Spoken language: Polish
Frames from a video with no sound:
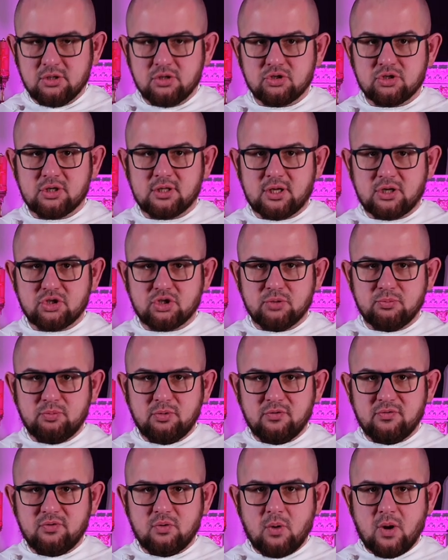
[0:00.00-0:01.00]
że nasze
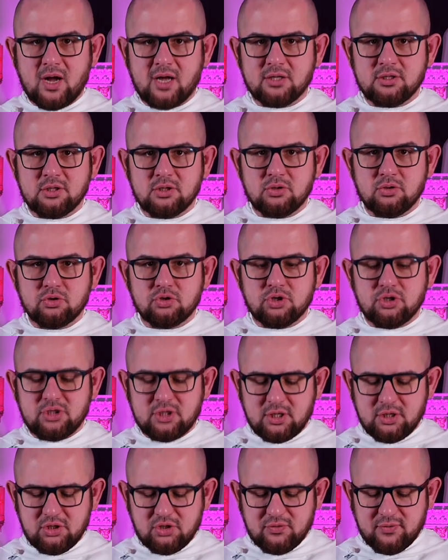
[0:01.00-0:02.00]
powołanie do
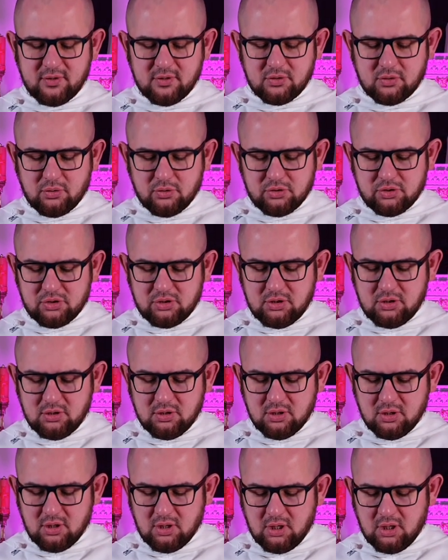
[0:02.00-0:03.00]
życia i świętości,
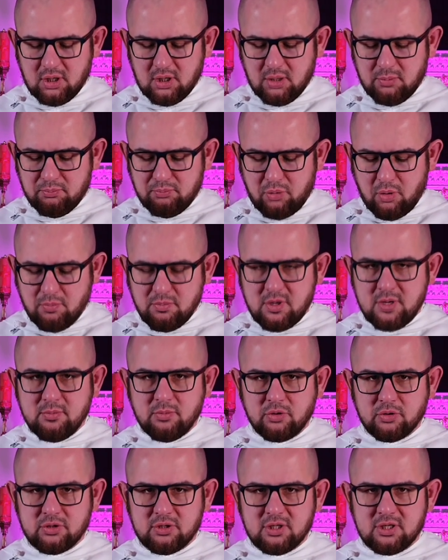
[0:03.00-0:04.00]

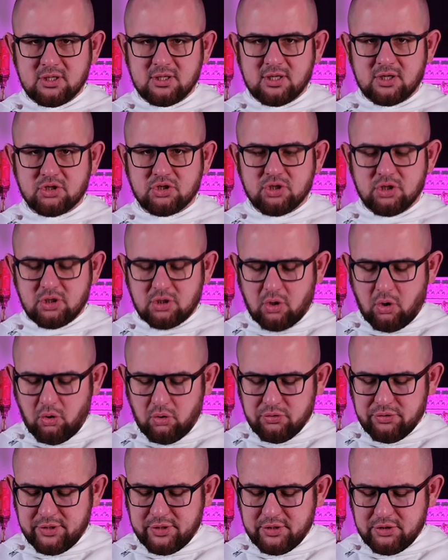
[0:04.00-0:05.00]
pomimo tych naszych
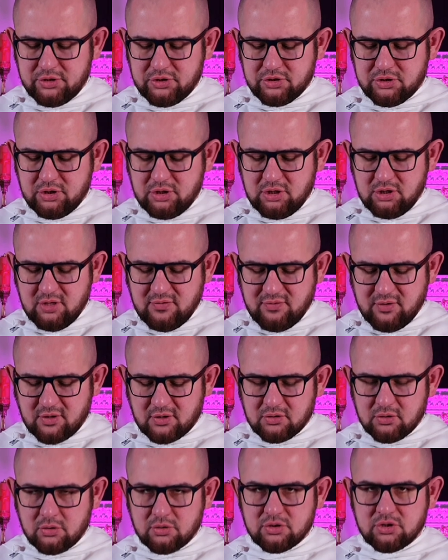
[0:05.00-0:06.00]
odejść i
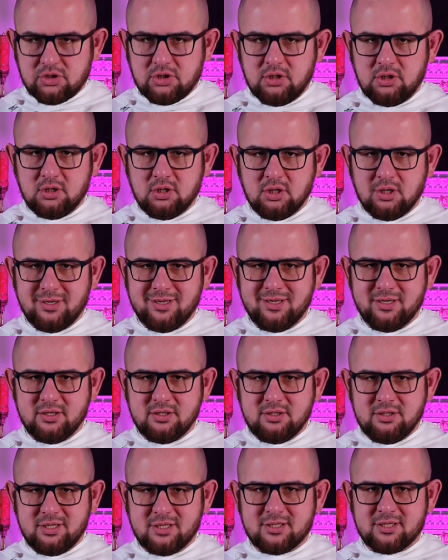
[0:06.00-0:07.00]
niewierności,
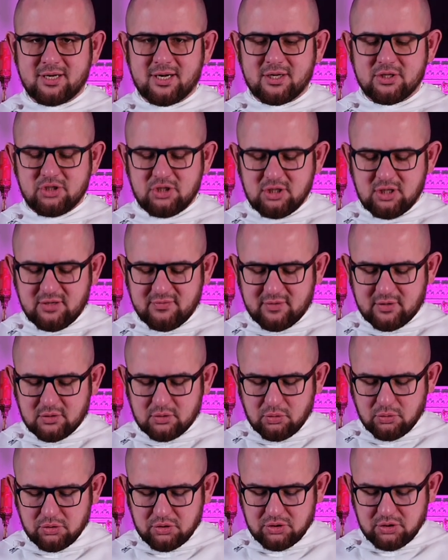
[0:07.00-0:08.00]
nie traci na
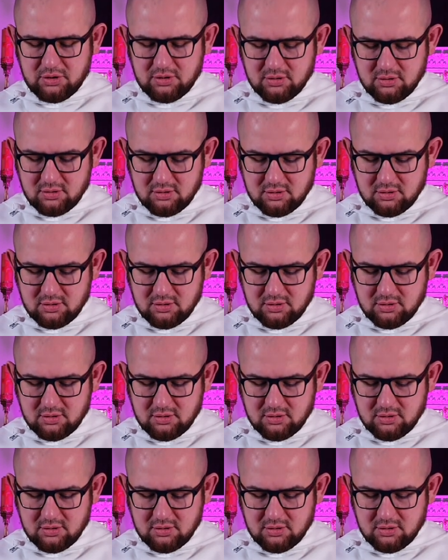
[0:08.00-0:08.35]
wartości,